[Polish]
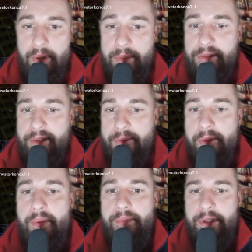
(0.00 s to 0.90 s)
Pamiętasz
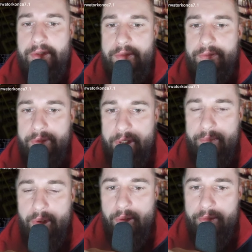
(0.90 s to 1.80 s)
mój poprzedni
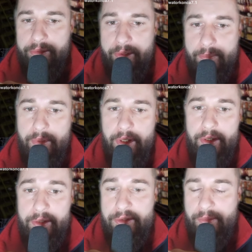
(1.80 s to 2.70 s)
film o tym,
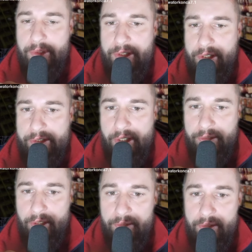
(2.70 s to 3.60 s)
e, gdzie mieszka
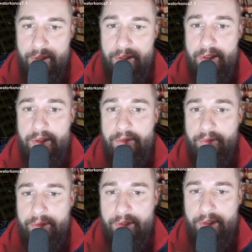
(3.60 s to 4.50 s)
szatan i
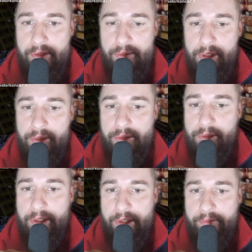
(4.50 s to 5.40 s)
w odniesieniu tego do
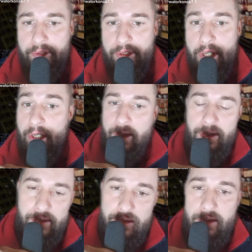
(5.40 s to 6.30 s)
Genewy?
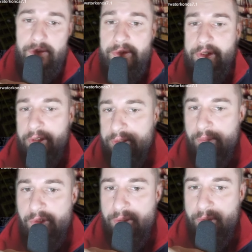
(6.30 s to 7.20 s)
Jeśli nie, to
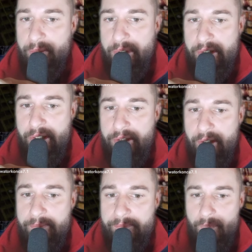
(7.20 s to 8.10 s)
zachęcam cię do
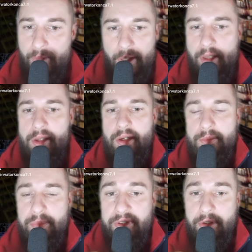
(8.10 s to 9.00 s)
obejrzenia,
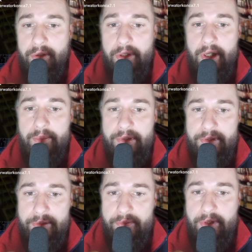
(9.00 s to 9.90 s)
bo to jakby
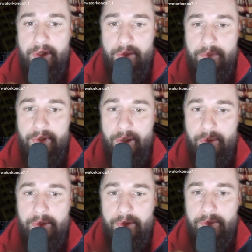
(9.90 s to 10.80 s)
stanowi jedną
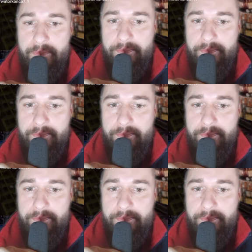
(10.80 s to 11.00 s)
całość.